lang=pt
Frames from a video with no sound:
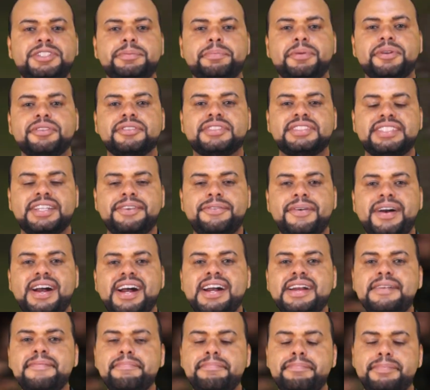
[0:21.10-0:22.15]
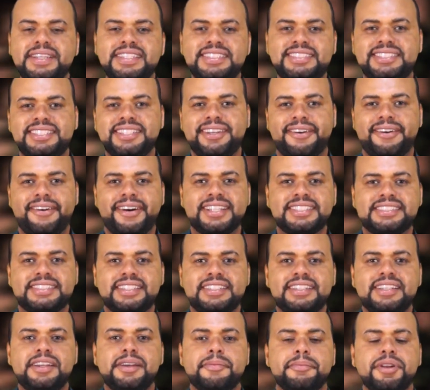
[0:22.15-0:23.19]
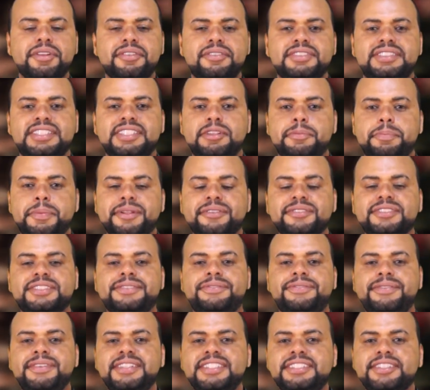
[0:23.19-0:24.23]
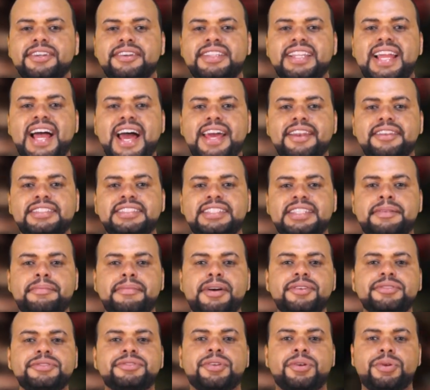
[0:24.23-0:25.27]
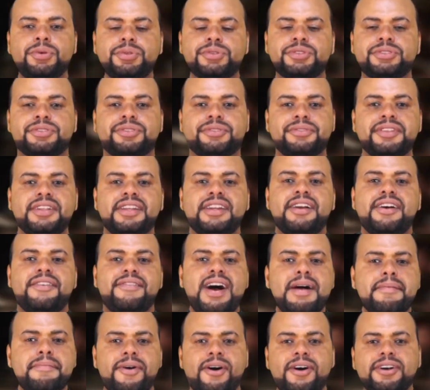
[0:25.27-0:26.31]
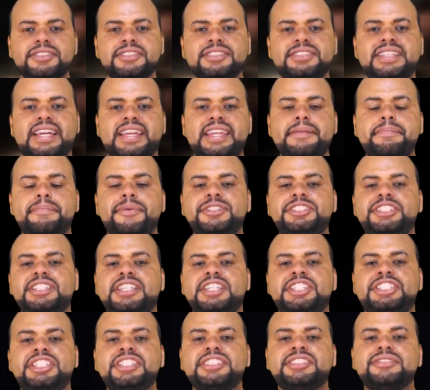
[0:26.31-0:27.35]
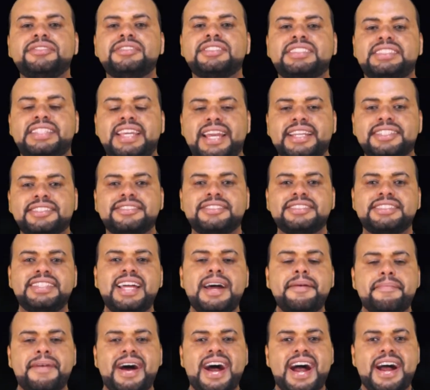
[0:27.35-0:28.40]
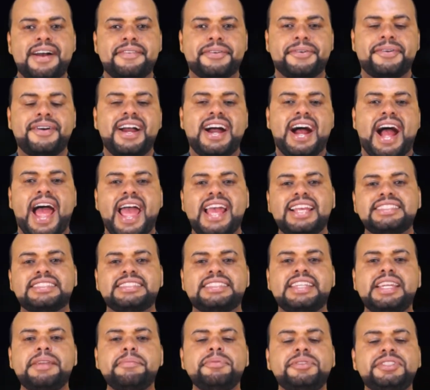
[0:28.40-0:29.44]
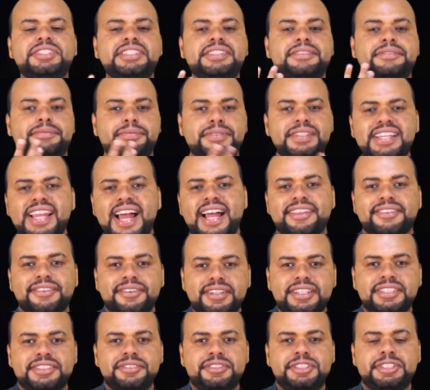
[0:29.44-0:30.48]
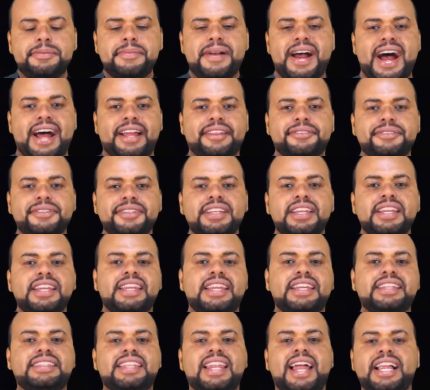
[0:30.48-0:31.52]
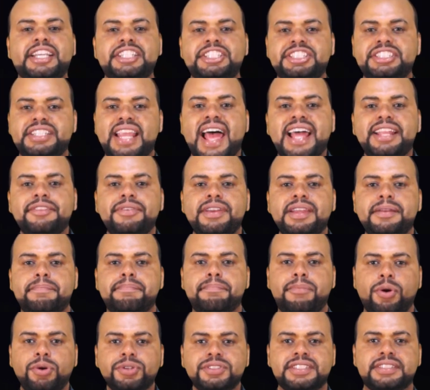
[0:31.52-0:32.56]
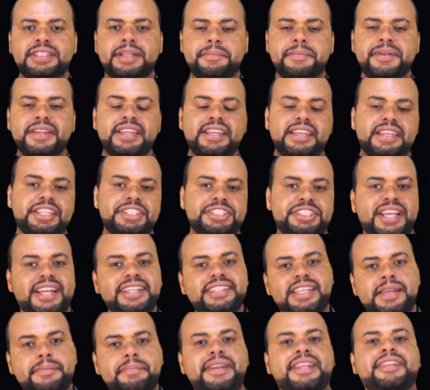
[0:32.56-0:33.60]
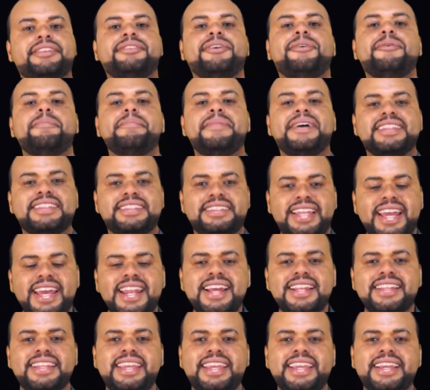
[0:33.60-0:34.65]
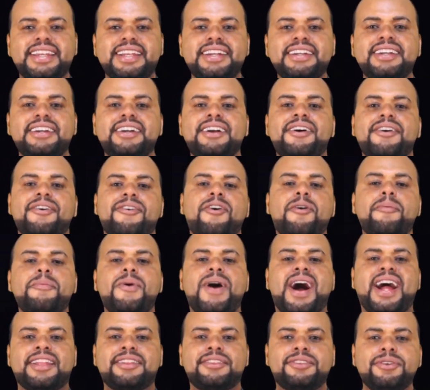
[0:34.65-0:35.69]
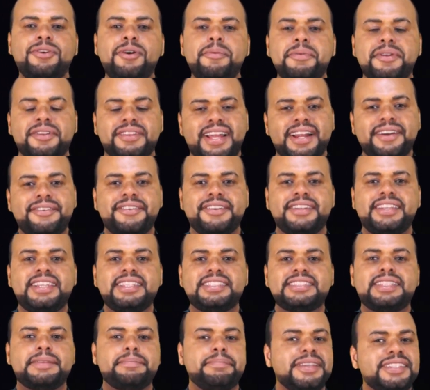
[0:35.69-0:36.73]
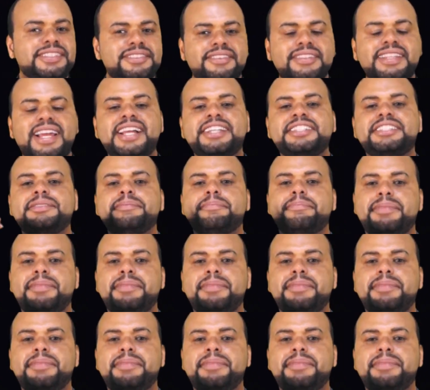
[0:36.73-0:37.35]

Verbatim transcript: de produção ambiciosa, produzido pelos visionários irmãos Russo, famosos aí por dirigir sucessos da Marvel, a exemplo de Vingadores Ultimato, e traz Chadwick Boseman, que já interpretou o Pantera Negra, como o ator protagonista, personagem